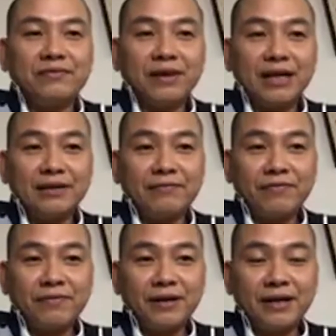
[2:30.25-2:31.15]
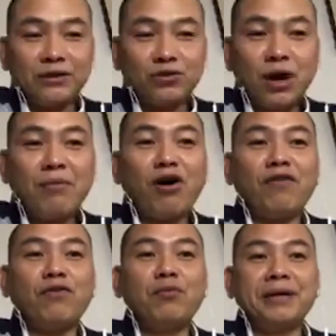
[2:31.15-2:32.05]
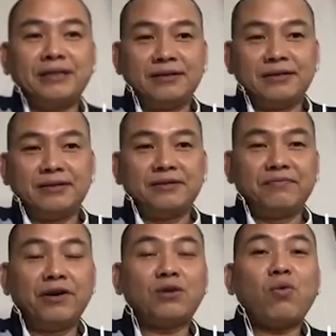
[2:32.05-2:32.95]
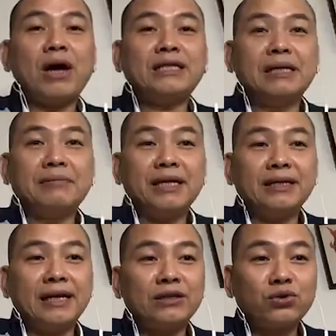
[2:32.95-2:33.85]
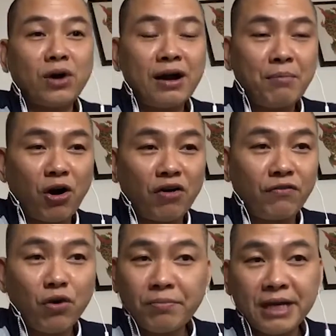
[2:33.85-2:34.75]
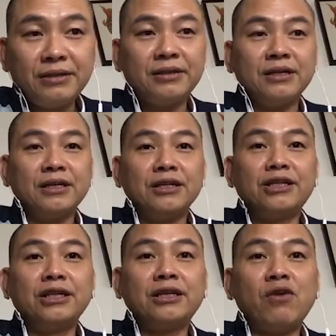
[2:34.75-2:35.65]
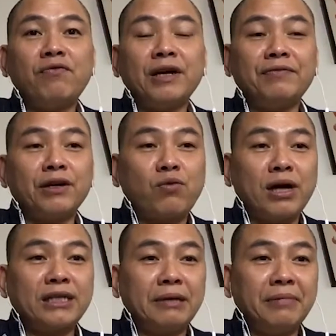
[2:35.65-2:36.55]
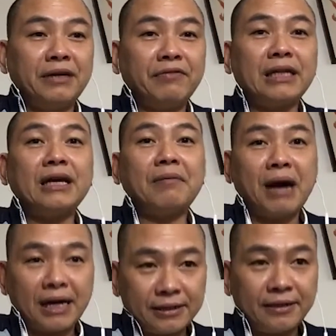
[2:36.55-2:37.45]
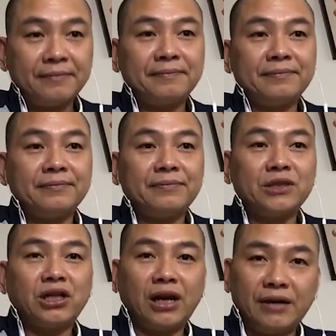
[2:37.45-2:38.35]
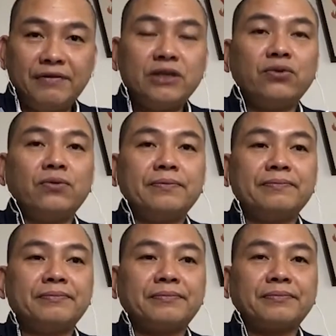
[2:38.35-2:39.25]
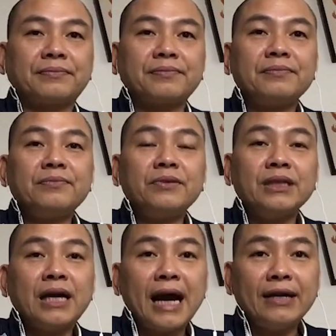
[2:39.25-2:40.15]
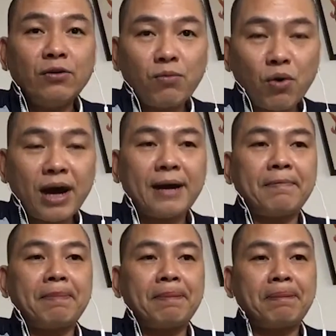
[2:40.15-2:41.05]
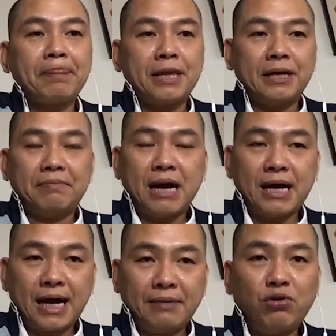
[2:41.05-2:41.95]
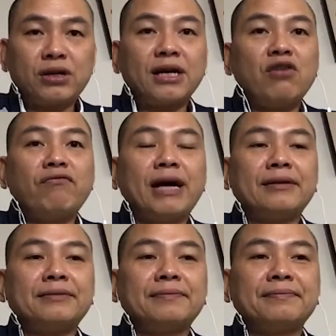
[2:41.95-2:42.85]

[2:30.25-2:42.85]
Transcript: về để xóa bỏ vô minh. Vượt qua chính mình để xóa bỏ vô minh, chứ không phải vượt qua chính mình về tiền bạc nhé. Tôi lấy ví dụ, ngày hôm qua bạn đánh một cái công văn